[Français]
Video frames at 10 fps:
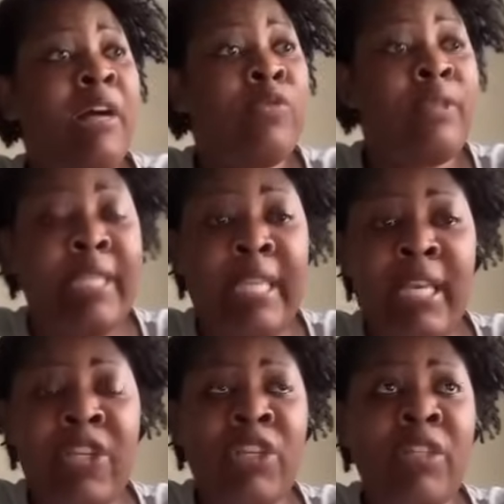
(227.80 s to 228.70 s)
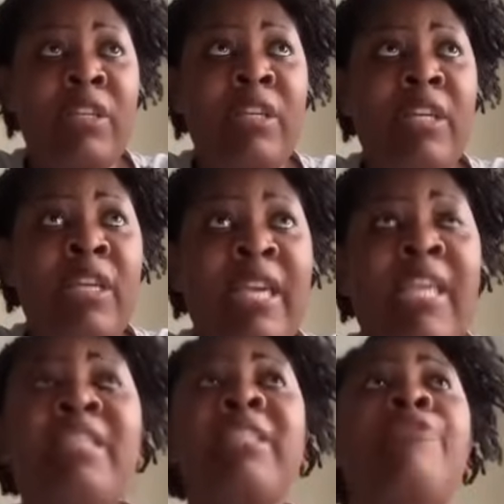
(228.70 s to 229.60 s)
au siège.
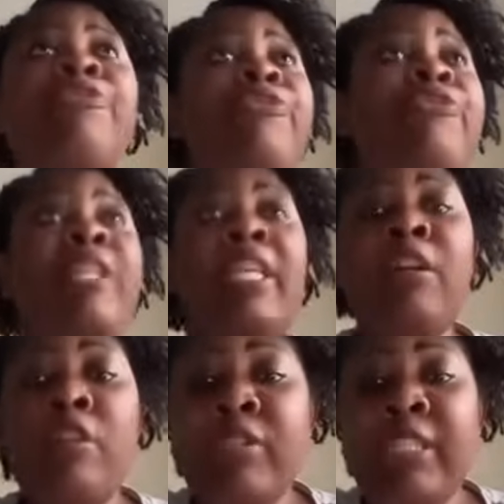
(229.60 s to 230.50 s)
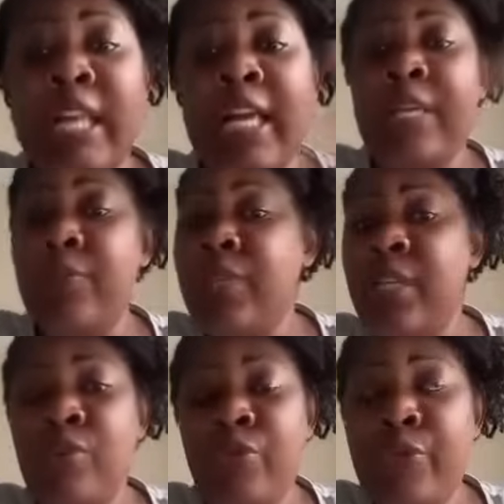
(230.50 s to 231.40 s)
Et il s'est faufilé entre, il a
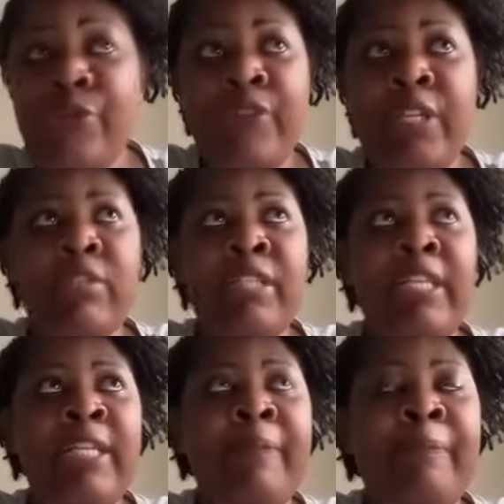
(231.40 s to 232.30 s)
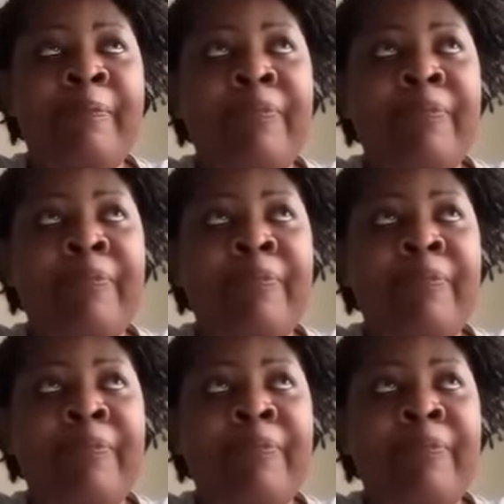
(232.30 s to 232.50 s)
réussi à se faufiler entre les,